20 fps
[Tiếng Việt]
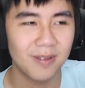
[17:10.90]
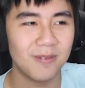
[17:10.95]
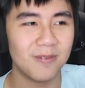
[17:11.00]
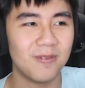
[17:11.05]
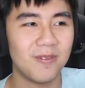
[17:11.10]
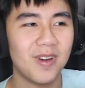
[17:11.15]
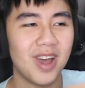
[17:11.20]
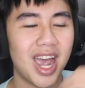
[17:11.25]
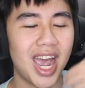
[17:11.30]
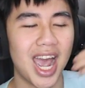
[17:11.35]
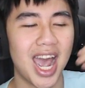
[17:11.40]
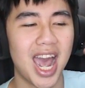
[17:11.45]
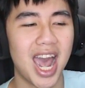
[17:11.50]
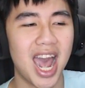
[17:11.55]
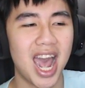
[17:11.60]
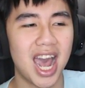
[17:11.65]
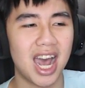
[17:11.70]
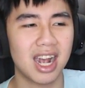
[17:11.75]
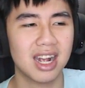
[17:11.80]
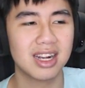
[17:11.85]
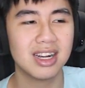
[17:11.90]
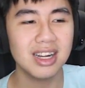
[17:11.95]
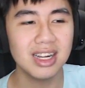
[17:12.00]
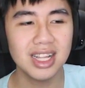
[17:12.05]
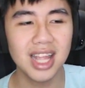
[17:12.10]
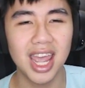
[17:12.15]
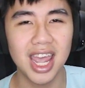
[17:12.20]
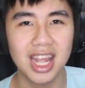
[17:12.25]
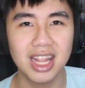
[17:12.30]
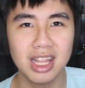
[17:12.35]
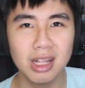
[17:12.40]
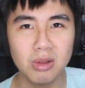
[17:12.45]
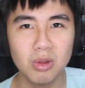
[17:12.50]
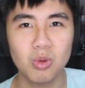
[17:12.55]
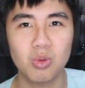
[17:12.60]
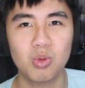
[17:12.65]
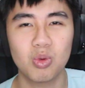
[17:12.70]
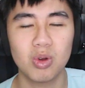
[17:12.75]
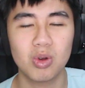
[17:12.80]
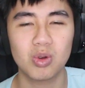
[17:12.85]
và cứ thế tiếp
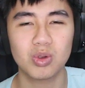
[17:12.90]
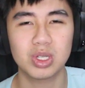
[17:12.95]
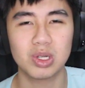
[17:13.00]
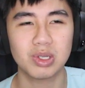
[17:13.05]
tục cuộc,